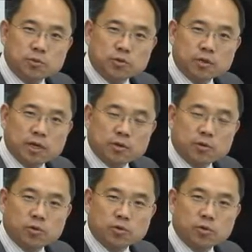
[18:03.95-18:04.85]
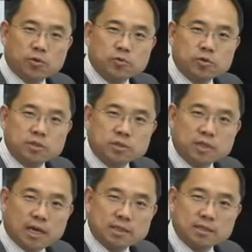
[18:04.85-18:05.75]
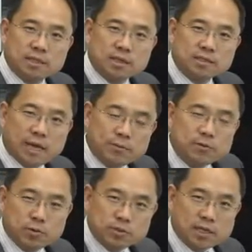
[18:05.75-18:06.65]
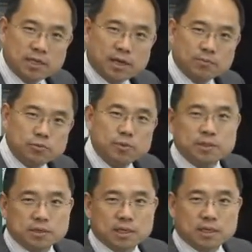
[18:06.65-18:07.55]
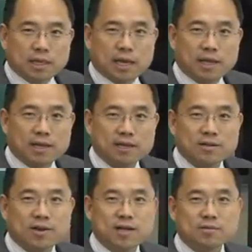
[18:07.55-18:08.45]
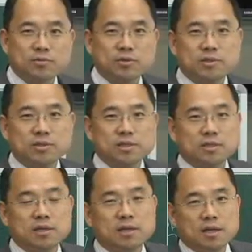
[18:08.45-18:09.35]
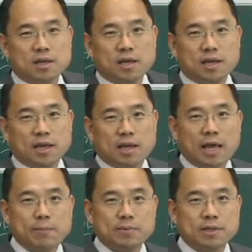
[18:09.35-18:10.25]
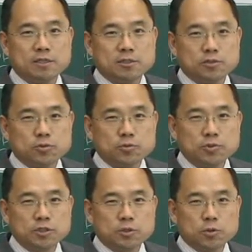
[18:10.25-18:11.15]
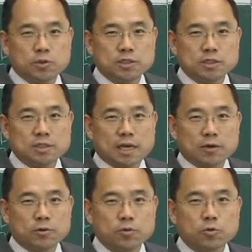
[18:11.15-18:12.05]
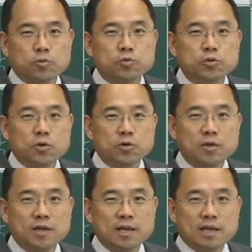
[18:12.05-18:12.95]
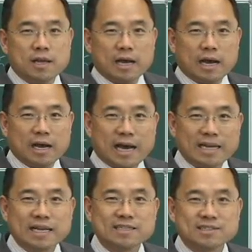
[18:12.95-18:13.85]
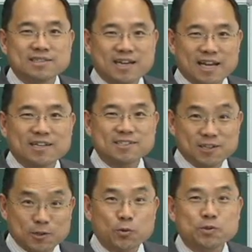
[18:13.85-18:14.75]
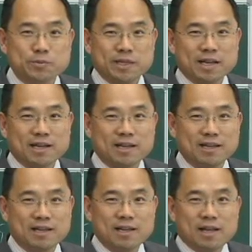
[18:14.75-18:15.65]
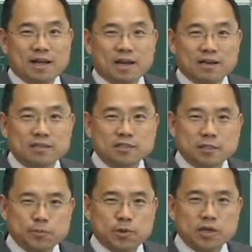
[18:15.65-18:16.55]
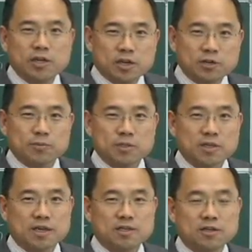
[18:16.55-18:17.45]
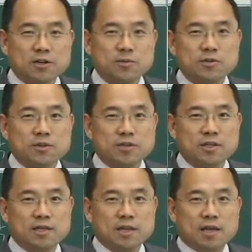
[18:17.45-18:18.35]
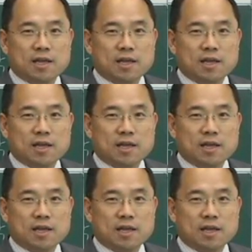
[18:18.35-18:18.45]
모르겠고 또 우울증은 아닌데 잠을 못 잔다, 불면증이 있다 이러한 분들은 햇빛을 충분히 쬐시지 않고 또 운동을 아, 안 하셨을 가능성이 높습니다. 아, 그래서 특별히 여름철에는 여러분들이